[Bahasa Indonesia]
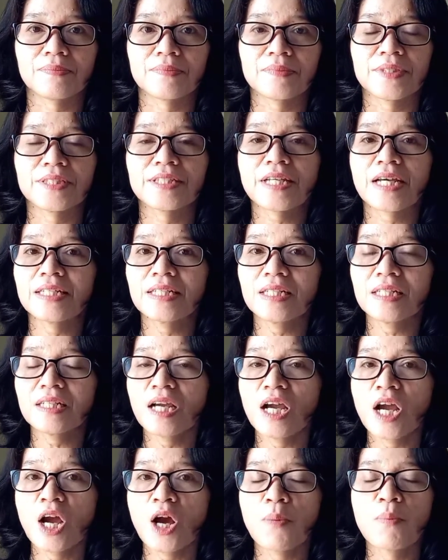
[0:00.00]

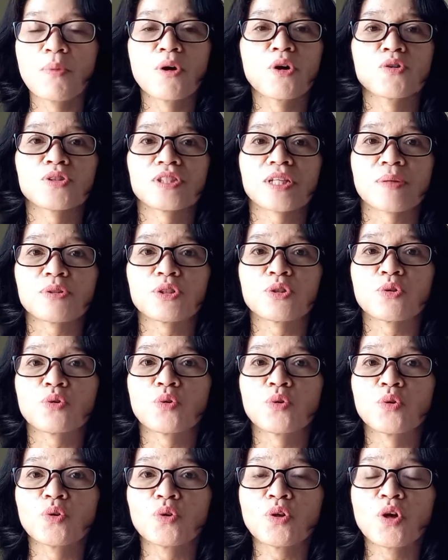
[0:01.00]
Jadi, mengucap
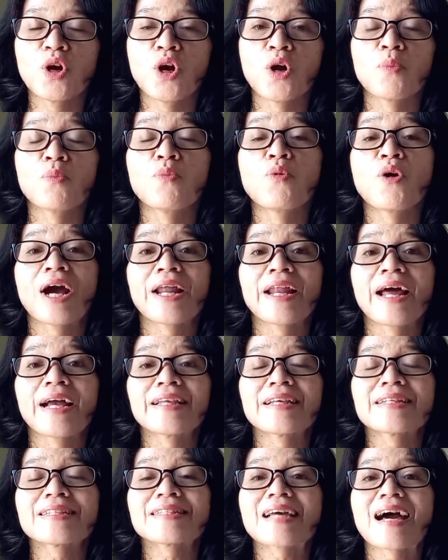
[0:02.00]
syukur bukan
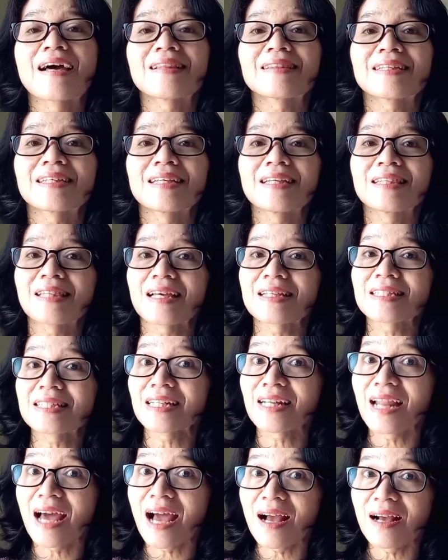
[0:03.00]
hanya saat kita
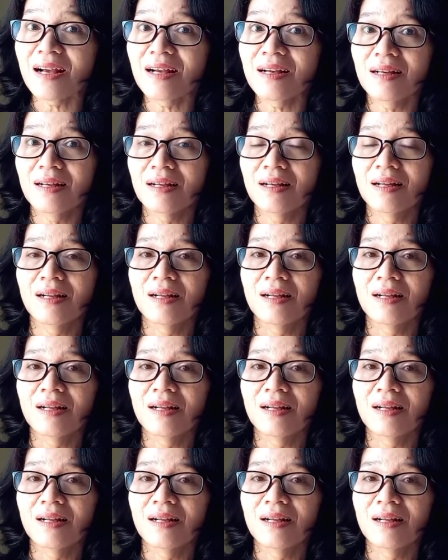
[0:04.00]
senang,